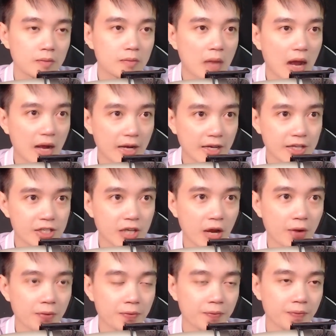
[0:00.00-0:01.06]
Ba ngày
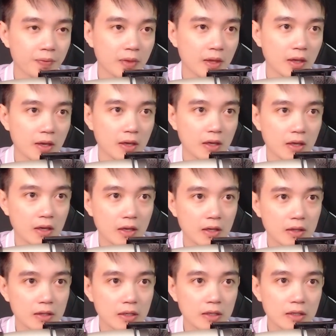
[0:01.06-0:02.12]
sau,
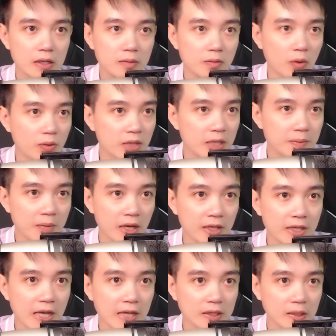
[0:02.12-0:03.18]
tin tức một nhiếp ảnh
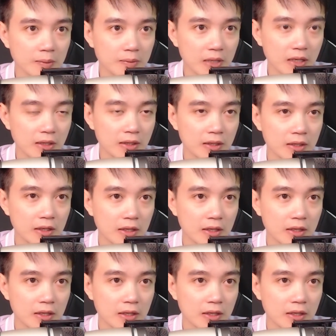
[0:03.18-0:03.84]
gia tâm linh